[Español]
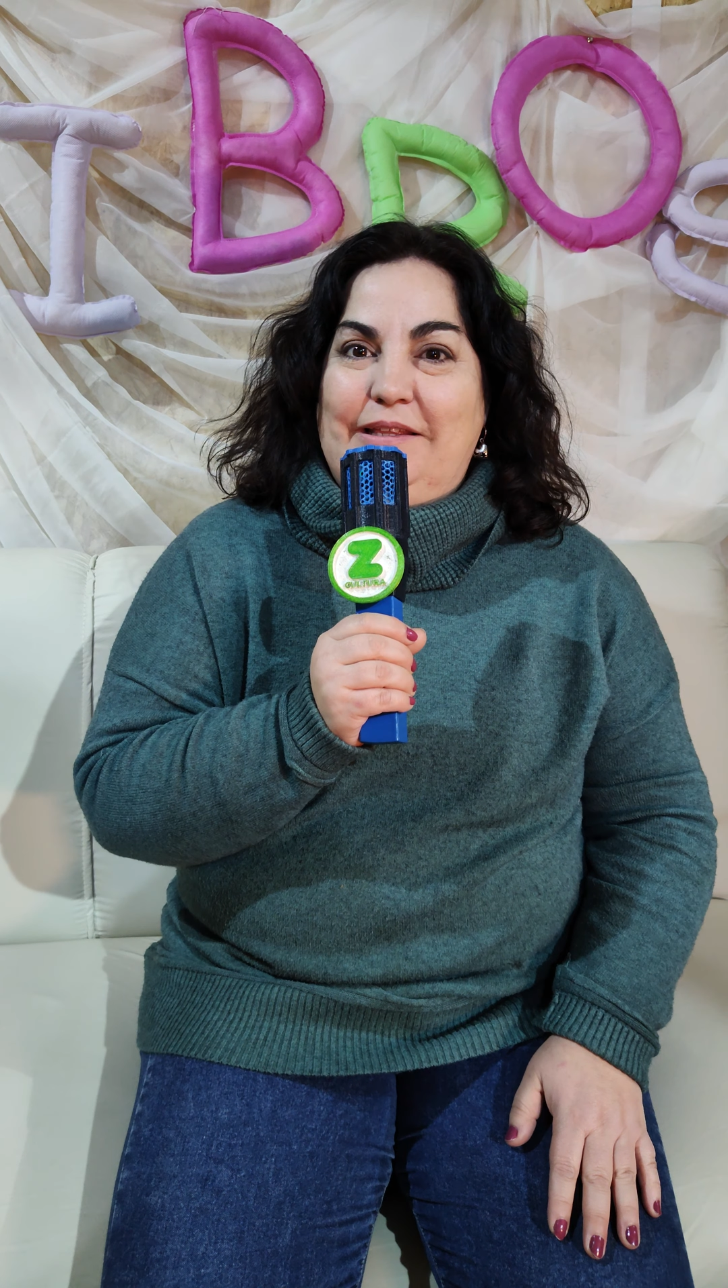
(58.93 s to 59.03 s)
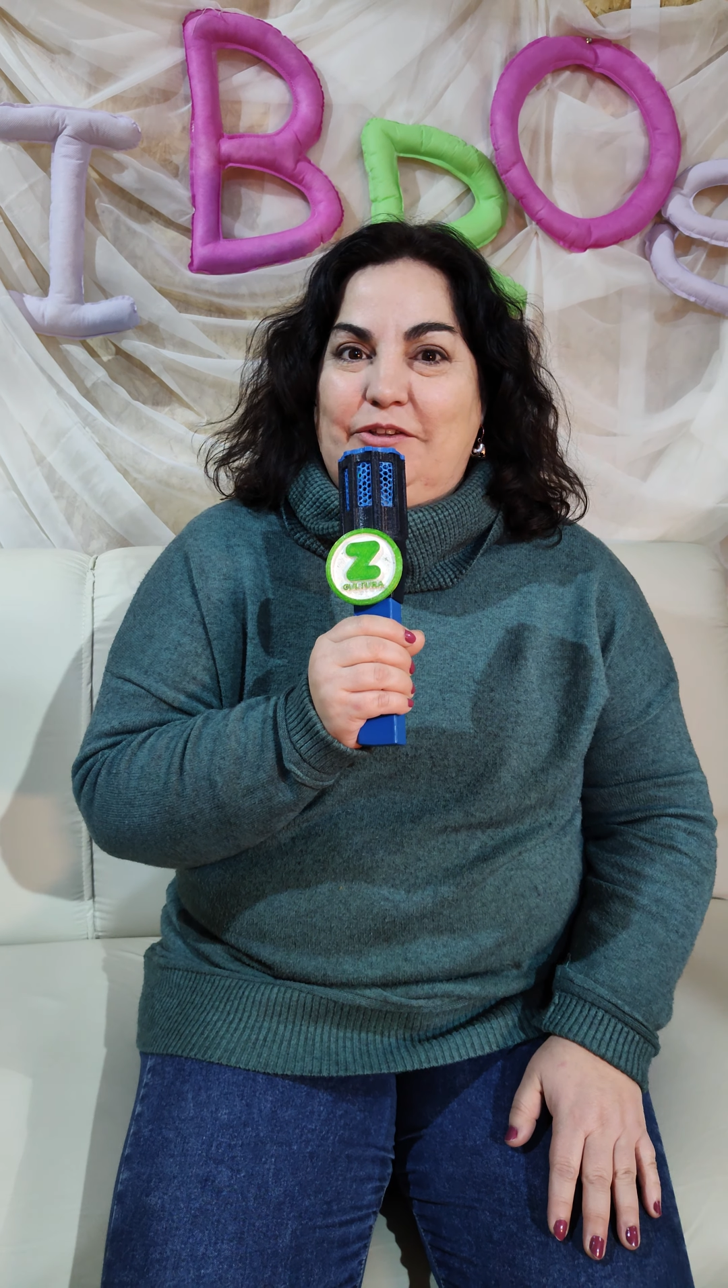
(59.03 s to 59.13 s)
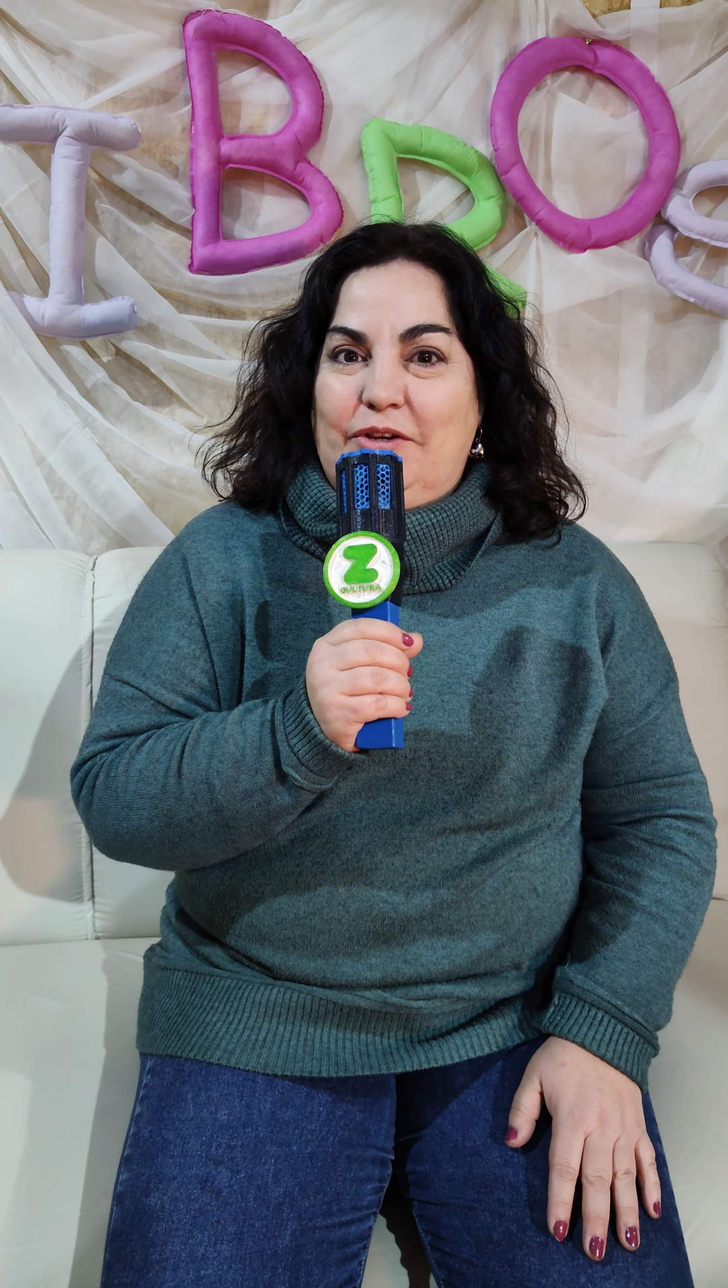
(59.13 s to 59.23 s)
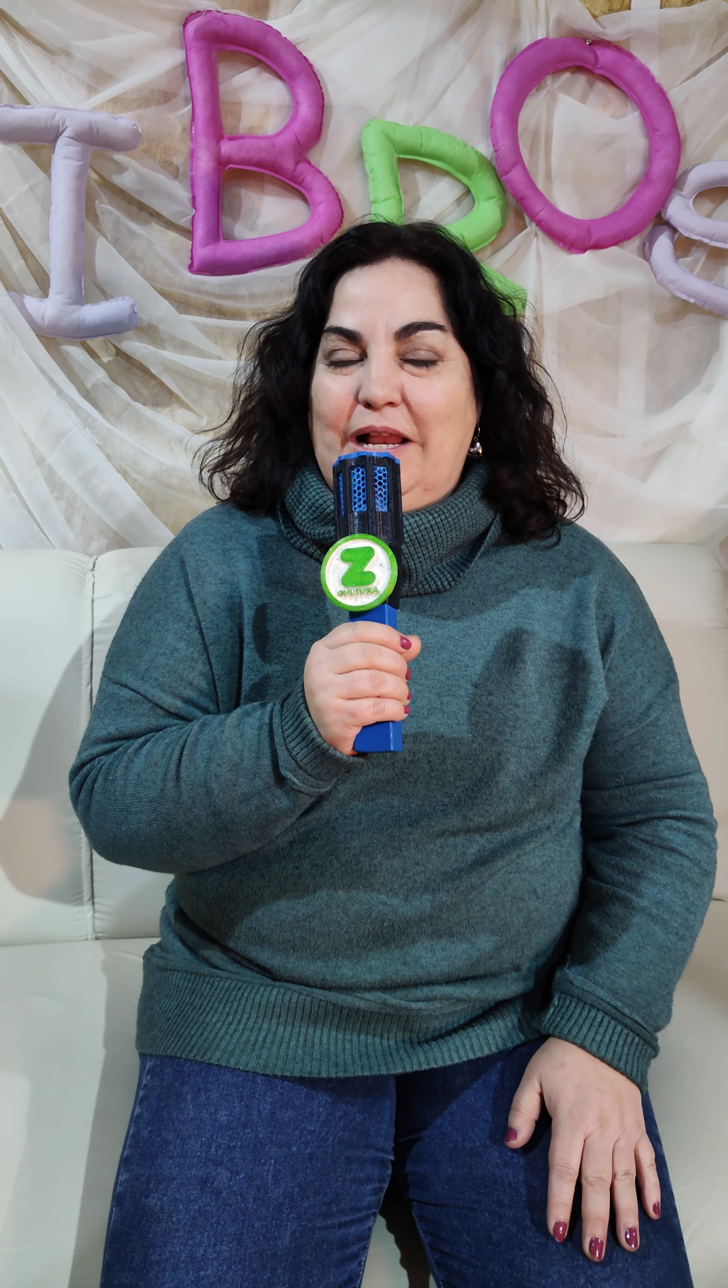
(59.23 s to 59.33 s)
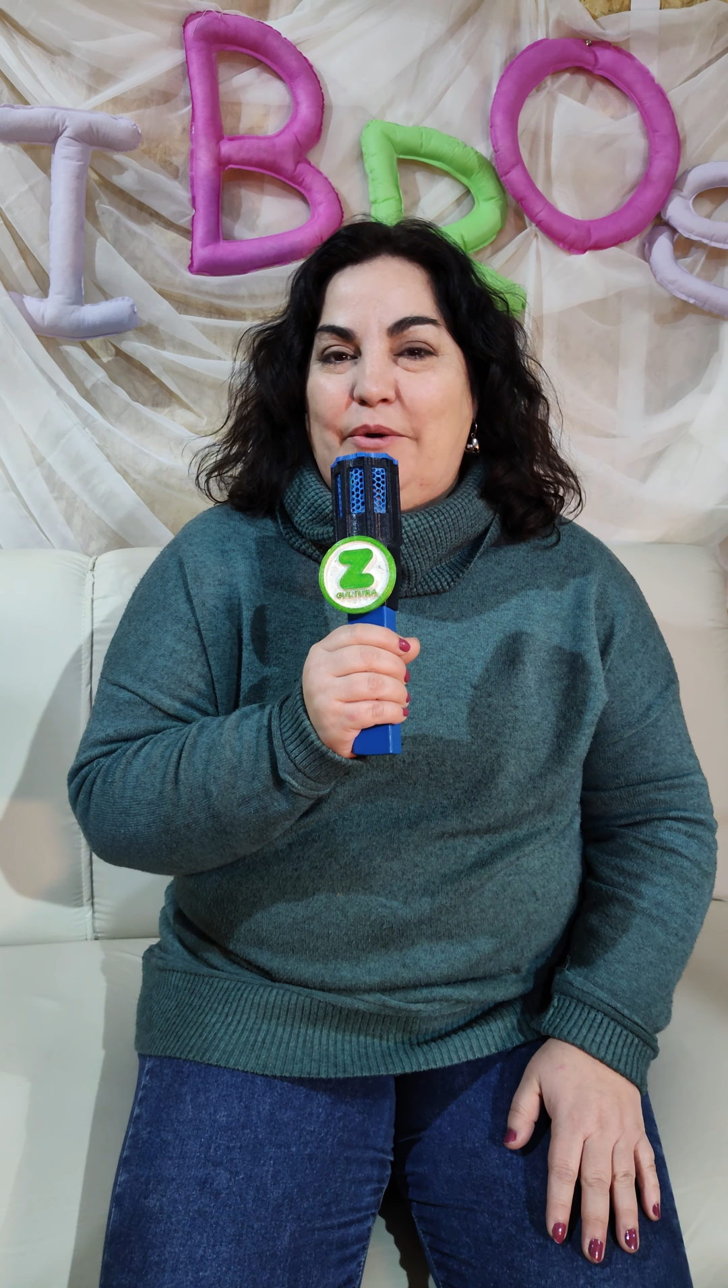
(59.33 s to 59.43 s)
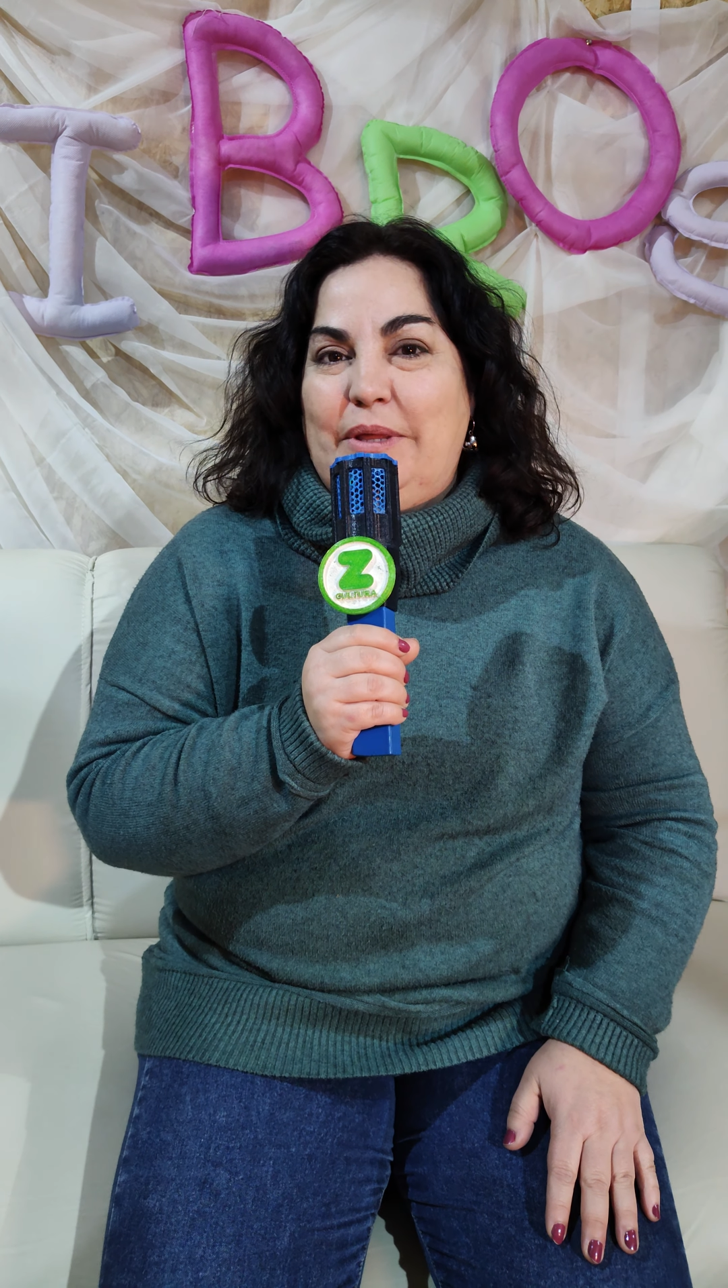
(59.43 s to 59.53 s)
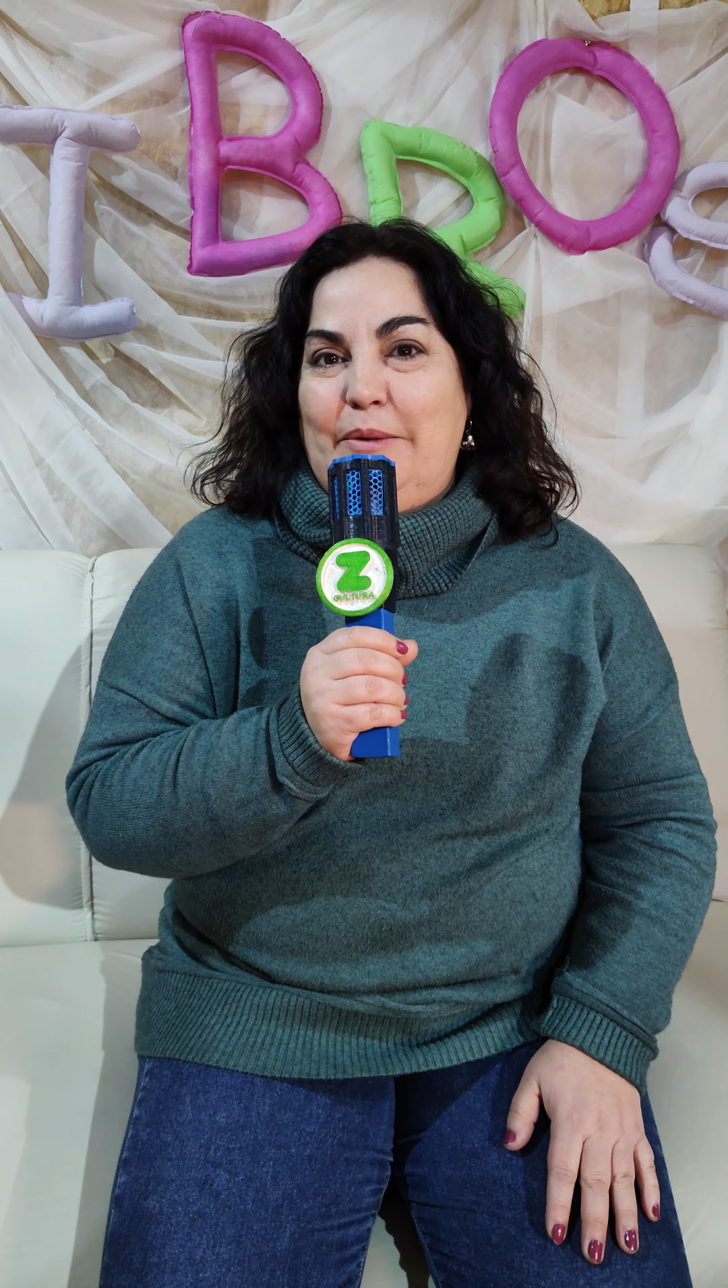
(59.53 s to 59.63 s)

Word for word: la editorial